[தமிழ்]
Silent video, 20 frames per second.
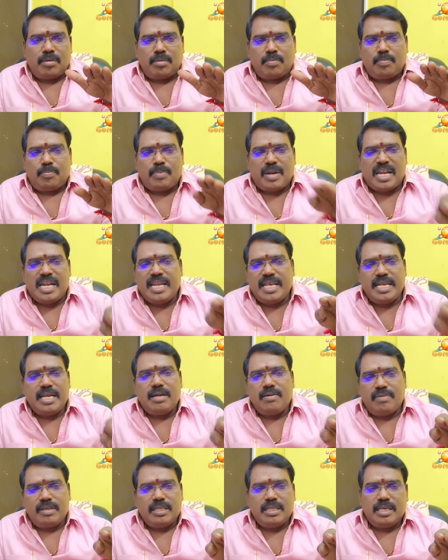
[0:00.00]

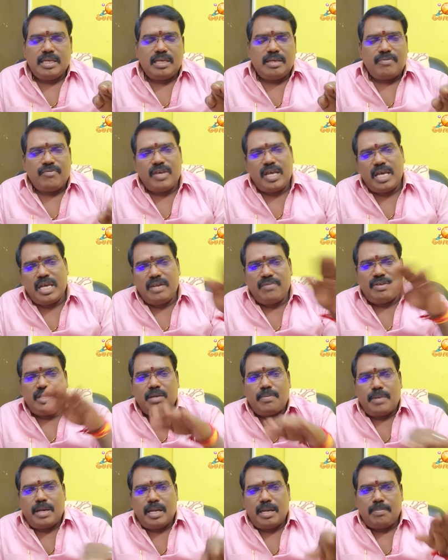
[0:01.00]
பள்ளியில் வந்து வேறு
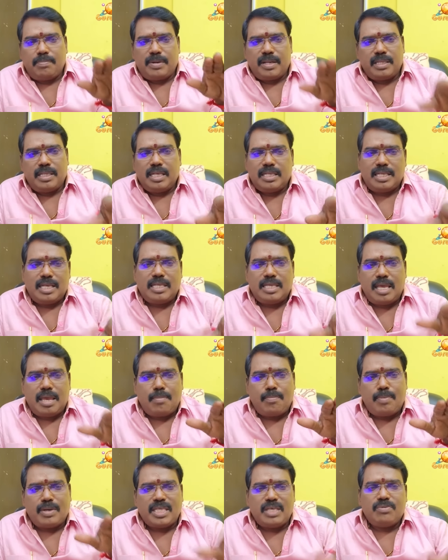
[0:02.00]
விதமான பிறந்த தேதியை
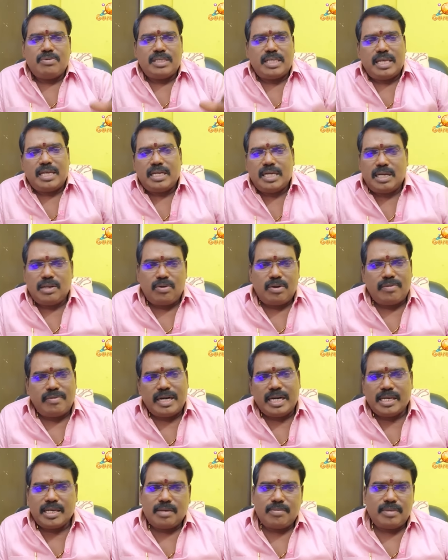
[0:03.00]
பதிவு செய்கின்ற ஒரு
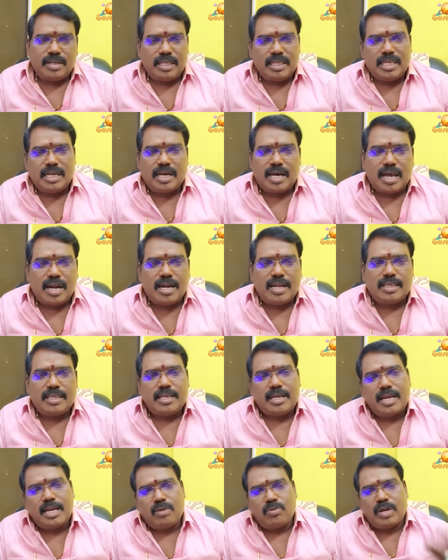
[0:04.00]
வழக்கம் இருந்த
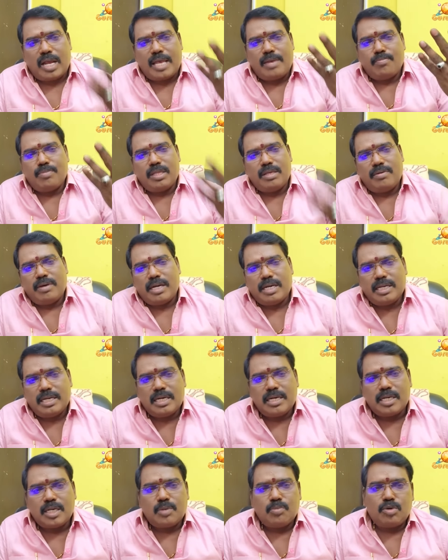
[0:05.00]
காரணத்தினால் ஒரு ஐம்பது
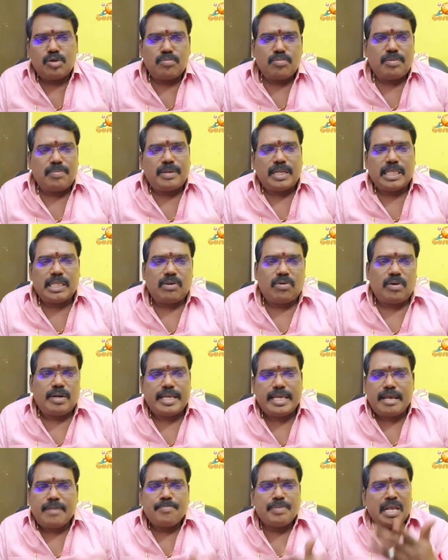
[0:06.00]
வருடங்களுக்கு முன்பு
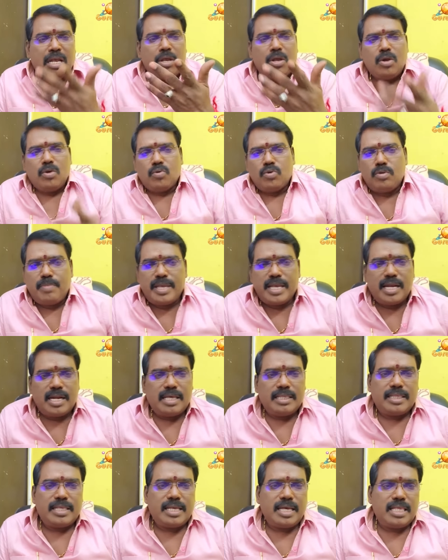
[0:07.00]
பிறந்தவருடைய உண்மையான
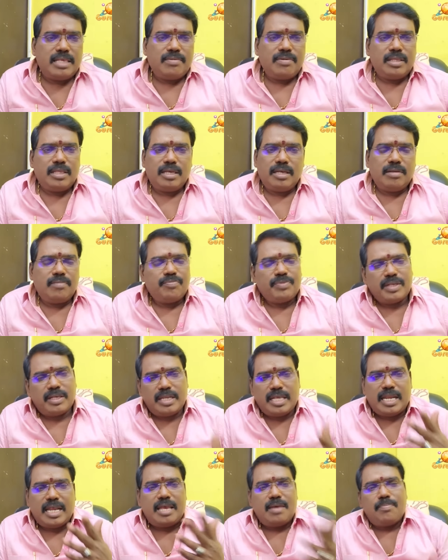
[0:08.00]
தேதி வந்து
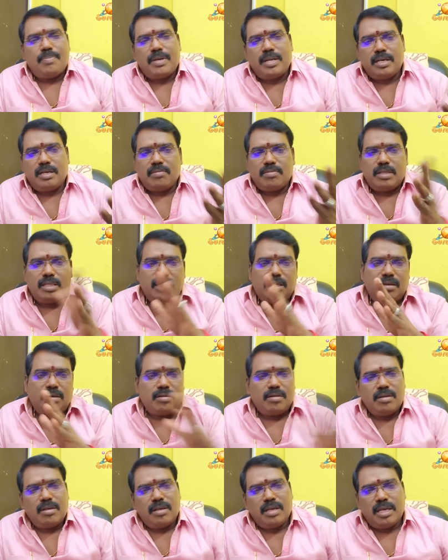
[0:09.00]
நிறைய பேருக்கு வந்து
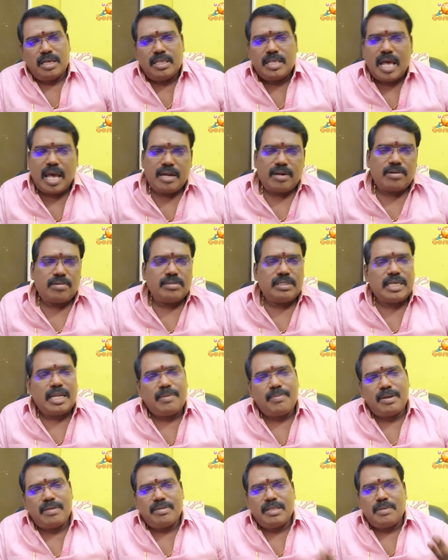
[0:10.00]
இதாக இருக்கும் சில
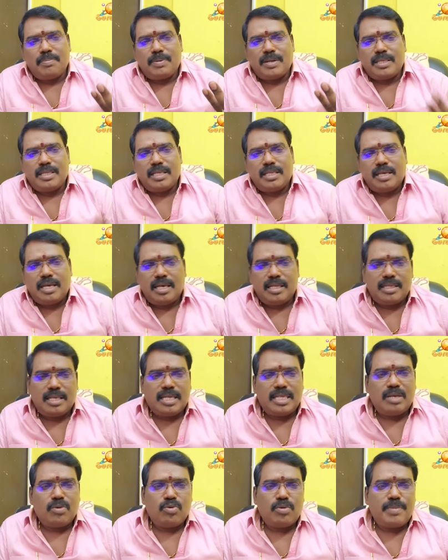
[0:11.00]
பேர் வந்து பிறந்த
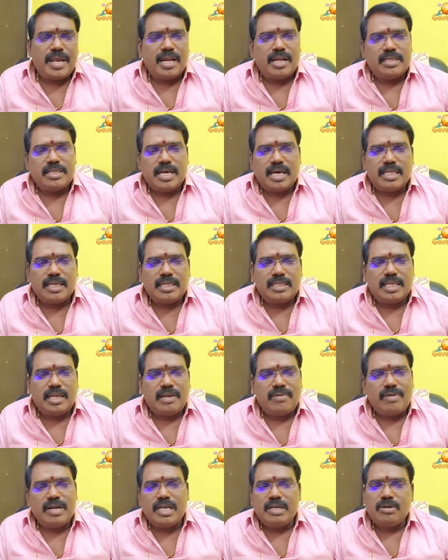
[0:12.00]
தேதி உண்மையான ஜாதகத்தை
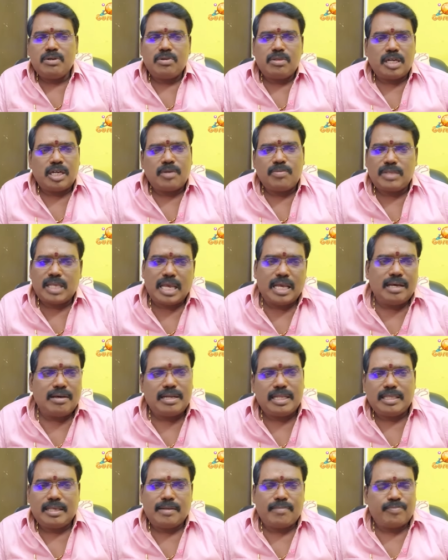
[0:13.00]
வெளியிடுவதற்கும்
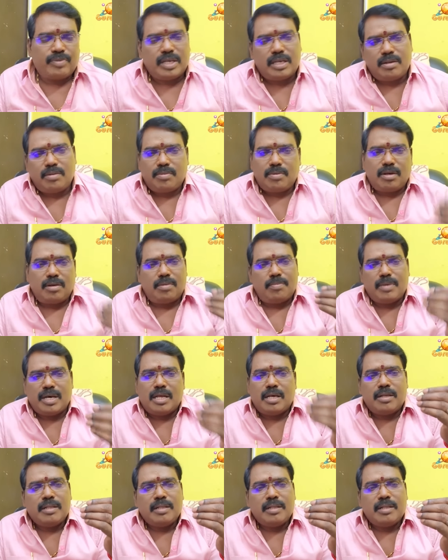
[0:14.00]
தயங்குறது